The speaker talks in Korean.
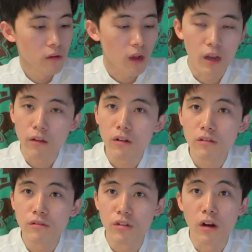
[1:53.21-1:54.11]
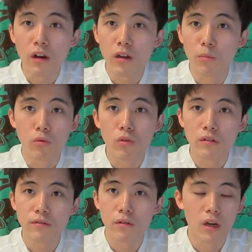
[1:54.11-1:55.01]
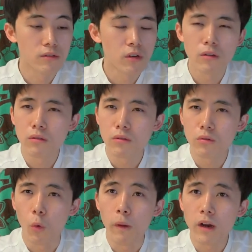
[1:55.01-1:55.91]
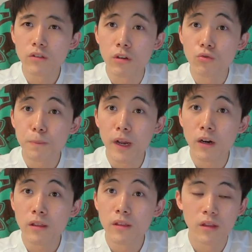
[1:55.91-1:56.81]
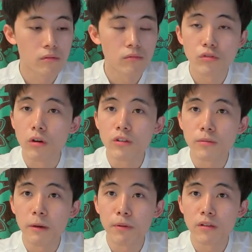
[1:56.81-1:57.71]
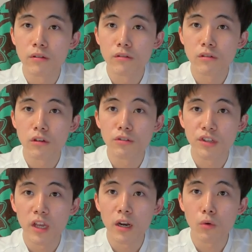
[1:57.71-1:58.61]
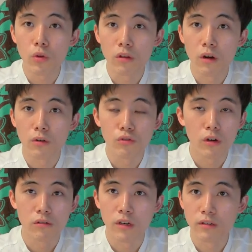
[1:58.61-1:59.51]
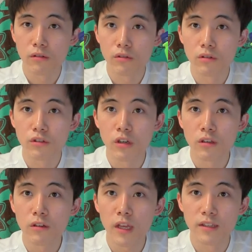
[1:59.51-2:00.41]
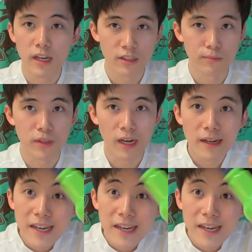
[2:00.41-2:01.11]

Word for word: 가격은 정확하게 모르겠어요. 한 1,500원, 1,600원? 저희 집 앞에서는 이거 세일하고 있더라고요. 그래서 저는 천 원에 샀습니다.